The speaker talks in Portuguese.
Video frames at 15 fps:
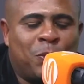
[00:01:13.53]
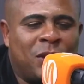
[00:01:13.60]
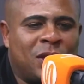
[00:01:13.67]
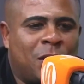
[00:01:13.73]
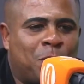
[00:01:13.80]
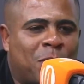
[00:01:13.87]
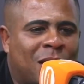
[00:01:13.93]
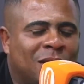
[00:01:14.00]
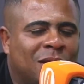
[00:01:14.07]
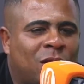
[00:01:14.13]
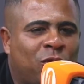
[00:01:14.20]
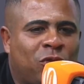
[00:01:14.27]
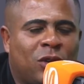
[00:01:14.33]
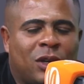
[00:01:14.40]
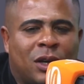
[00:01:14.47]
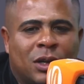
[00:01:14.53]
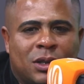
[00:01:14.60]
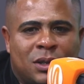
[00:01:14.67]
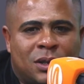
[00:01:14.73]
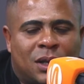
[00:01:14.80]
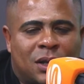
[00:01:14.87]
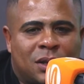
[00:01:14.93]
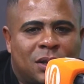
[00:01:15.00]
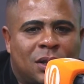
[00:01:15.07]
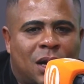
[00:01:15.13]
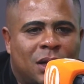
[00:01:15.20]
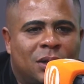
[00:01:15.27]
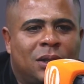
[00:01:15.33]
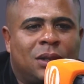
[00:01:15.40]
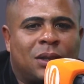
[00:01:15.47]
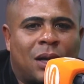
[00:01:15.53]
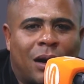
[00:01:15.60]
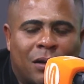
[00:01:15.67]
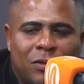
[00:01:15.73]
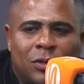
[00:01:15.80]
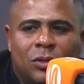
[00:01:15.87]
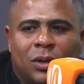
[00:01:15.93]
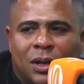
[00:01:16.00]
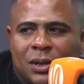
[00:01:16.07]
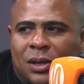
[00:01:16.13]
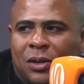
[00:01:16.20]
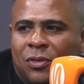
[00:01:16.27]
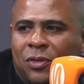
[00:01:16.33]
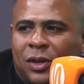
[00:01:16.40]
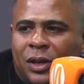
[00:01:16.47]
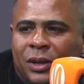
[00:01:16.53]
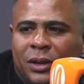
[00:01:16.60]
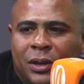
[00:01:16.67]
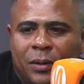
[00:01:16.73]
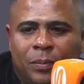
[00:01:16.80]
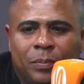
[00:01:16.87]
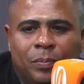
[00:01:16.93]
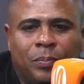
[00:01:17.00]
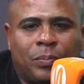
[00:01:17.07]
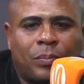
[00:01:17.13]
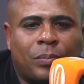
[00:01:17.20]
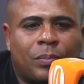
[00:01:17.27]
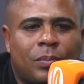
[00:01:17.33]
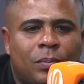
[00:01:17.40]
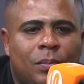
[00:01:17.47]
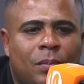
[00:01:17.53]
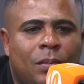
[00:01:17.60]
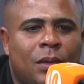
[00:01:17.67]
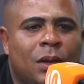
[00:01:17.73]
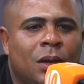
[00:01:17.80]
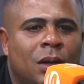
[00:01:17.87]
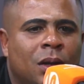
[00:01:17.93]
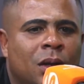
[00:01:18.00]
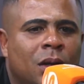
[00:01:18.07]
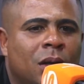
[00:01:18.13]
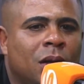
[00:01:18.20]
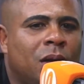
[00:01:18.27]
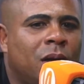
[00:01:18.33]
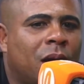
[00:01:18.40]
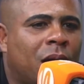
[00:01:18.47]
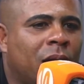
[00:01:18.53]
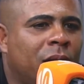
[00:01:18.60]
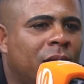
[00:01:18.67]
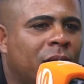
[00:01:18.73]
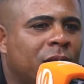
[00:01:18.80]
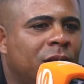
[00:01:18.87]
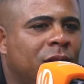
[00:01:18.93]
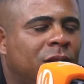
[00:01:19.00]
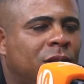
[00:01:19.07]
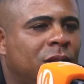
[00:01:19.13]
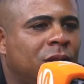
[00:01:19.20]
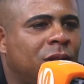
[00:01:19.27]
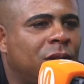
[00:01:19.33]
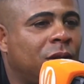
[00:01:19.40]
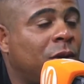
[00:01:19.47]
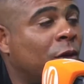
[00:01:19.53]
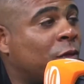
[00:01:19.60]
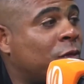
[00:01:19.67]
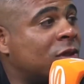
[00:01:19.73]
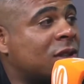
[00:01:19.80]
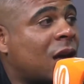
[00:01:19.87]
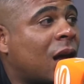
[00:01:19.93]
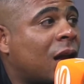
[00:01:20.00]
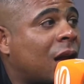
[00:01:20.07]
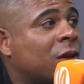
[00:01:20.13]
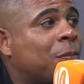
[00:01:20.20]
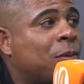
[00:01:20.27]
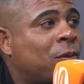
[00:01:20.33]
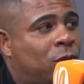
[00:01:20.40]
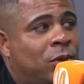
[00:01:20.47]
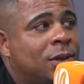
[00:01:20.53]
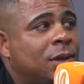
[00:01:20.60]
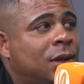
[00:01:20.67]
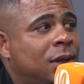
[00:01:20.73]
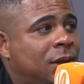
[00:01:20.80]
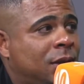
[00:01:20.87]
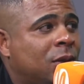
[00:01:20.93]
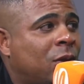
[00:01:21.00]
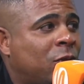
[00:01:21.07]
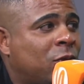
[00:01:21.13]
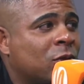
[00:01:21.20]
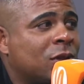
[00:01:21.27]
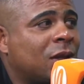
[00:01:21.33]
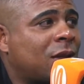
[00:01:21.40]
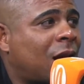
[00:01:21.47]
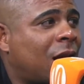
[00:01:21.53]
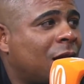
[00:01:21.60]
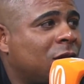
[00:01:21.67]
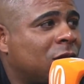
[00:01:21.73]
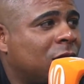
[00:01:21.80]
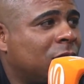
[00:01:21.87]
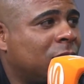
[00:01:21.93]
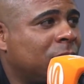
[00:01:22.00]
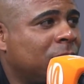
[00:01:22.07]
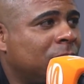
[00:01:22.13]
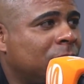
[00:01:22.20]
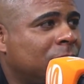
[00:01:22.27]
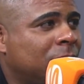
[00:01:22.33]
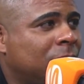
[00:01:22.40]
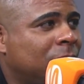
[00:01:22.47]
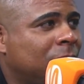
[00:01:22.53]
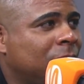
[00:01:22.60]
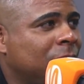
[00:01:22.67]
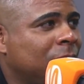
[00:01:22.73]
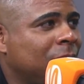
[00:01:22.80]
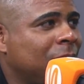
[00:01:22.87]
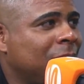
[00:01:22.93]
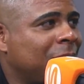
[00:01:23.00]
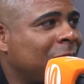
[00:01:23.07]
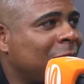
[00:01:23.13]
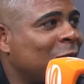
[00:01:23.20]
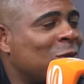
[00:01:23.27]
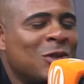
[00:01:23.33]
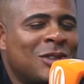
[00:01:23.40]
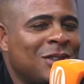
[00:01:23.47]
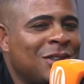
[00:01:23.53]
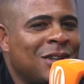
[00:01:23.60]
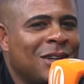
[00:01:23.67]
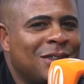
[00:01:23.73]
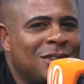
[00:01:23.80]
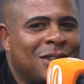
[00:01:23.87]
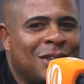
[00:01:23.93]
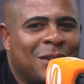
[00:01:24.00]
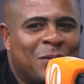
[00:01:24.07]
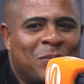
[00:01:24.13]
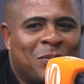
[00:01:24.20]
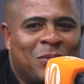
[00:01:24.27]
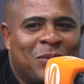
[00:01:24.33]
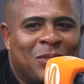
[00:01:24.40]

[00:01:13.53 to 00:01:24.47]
Os principais traficantes da cidade estavam nessa festa. E aí a gente. Eu fui escalado por coincidência numa força tática. Coincidência. Coincidência.